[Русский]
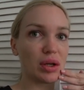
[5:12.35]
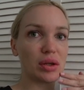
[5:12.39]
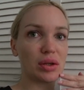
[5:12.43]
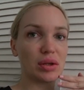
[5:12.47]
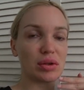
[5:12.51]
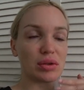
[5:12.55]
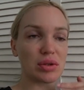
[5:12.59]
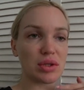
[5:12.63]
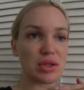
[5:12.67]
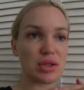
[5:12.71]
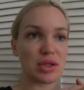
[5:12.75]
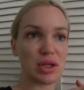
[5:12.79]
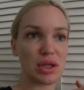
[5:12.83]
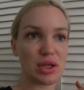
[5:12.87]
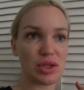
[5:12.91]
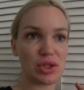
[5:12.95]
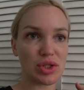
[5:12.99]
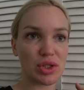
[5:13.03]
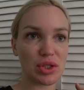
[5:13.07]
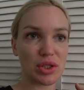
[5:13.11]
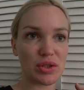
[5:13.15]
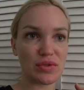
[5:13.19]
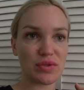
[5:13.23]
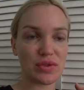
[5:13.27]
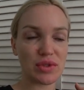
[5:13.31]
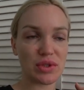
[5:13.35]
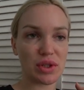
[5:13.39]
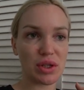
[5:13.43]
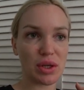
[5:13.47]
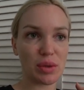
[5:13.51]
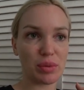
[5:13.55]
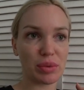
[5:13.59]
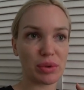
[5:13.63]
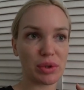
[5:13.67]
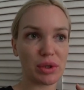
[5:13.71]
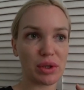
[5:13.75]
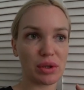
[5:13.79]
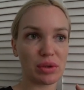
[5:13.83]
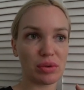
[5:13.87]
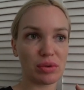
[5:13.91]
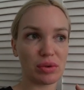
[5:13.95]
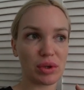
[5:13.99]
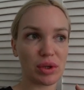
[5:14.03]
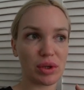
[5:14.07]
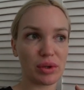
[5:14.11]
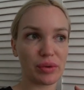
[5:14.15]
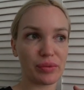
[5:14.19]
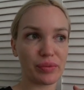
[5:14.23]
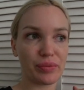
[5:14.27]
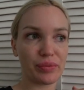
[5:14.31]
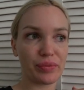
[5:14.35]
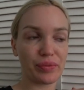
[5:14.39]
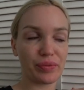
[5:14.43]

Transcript: Круассанчики взяла по дороге.